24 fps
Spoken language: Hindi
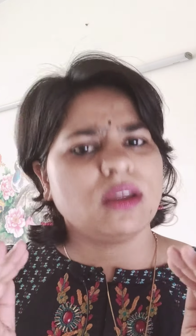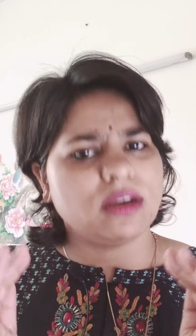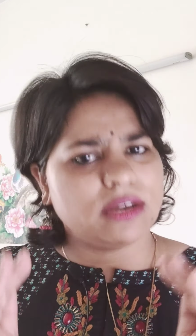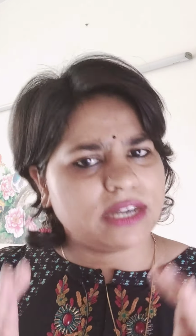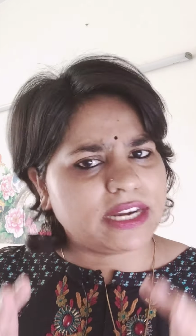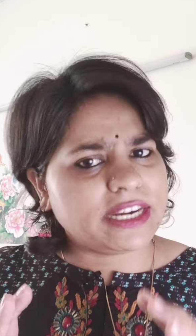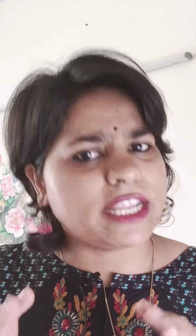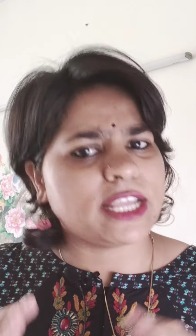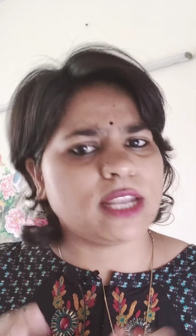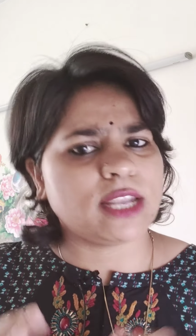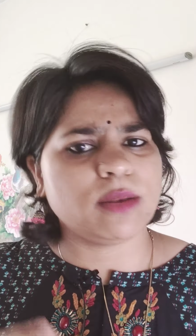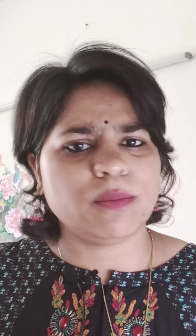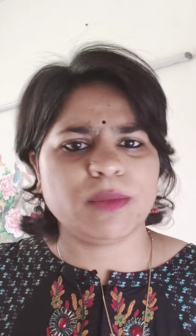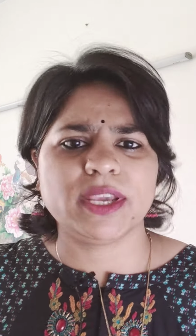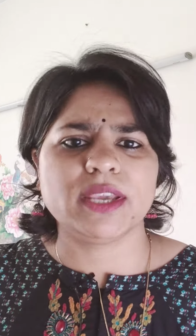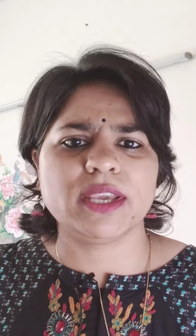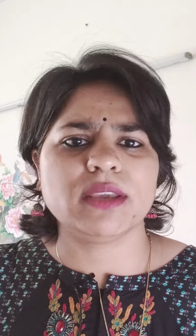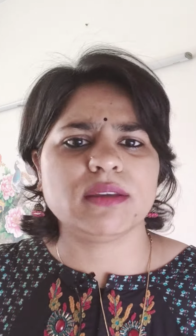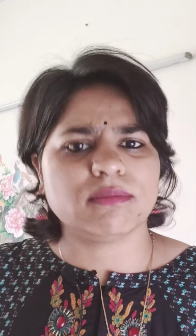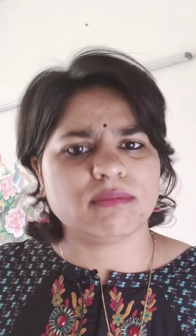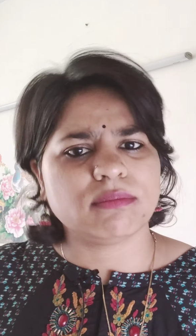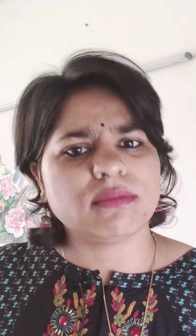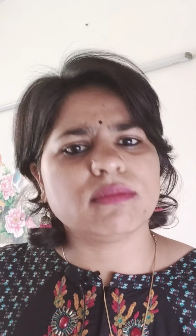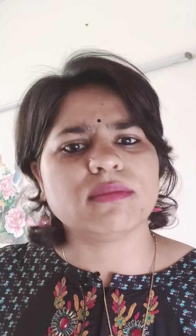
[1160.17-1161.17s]
डिटेल
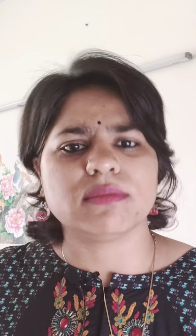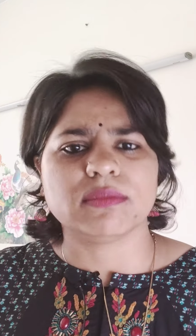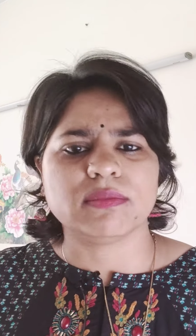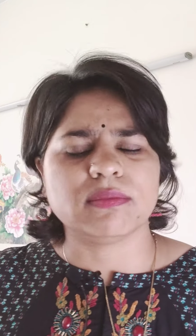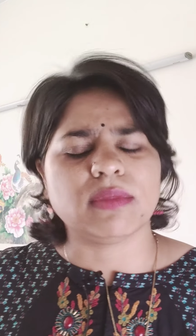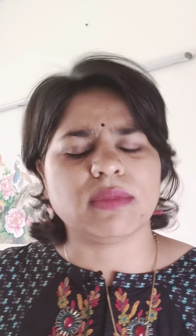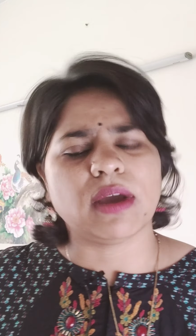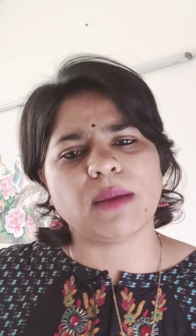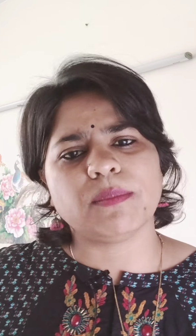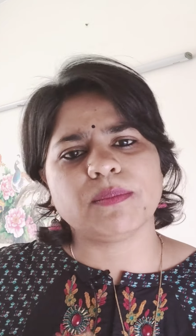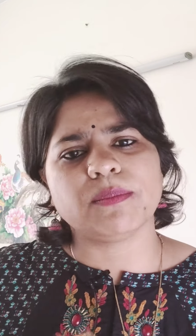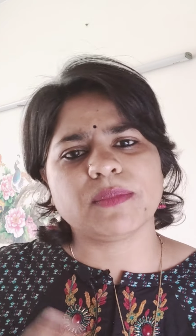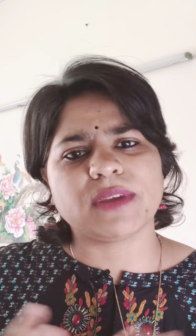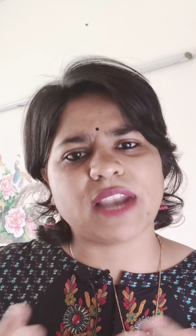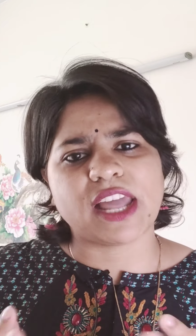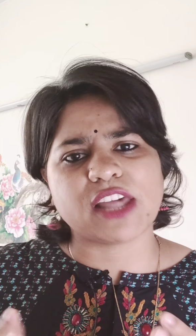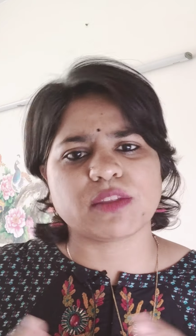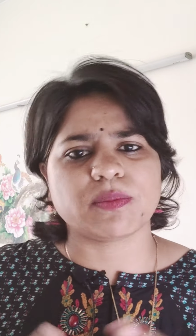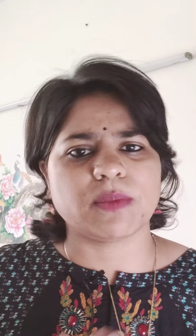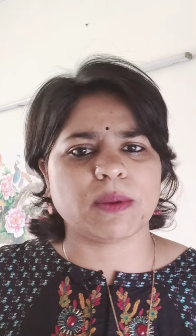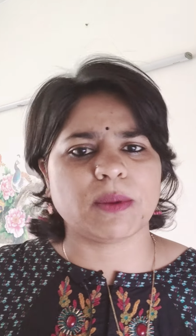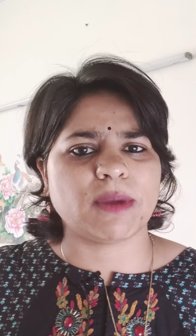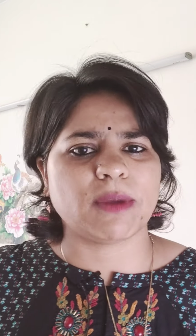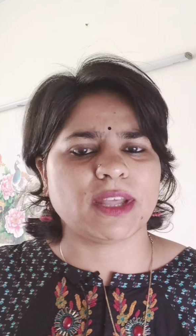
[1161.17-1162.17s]
में हम
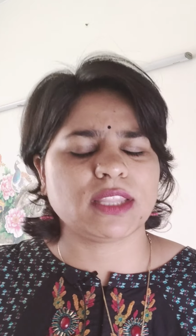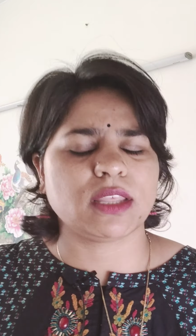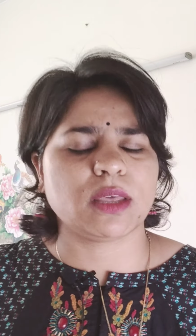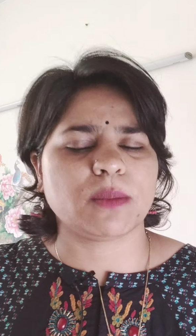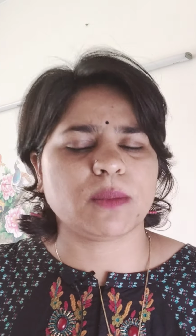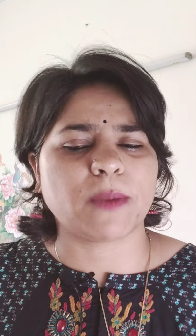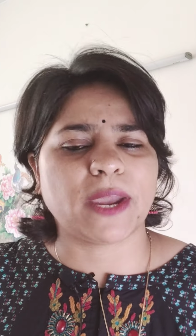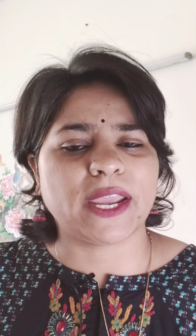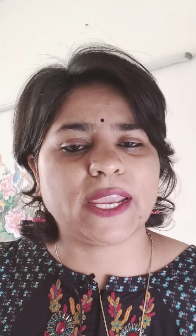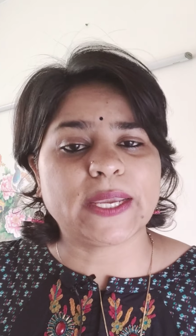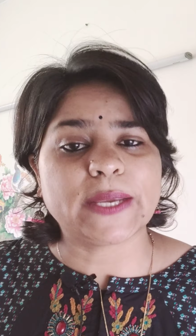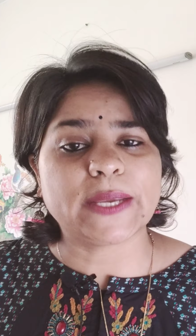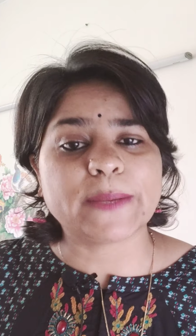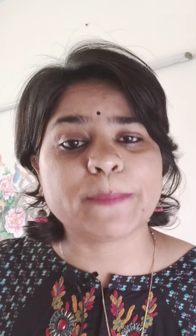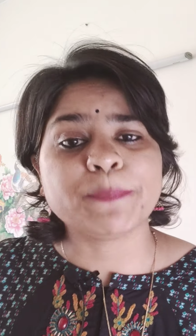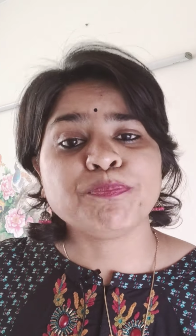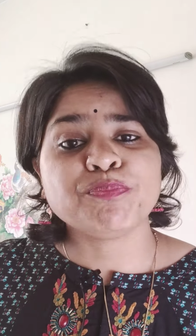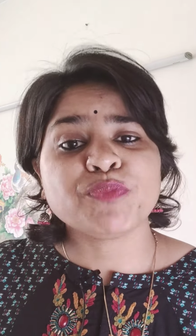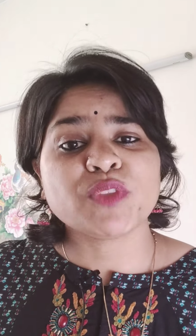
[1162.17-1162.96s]
क्लास में बात कर पाएंगे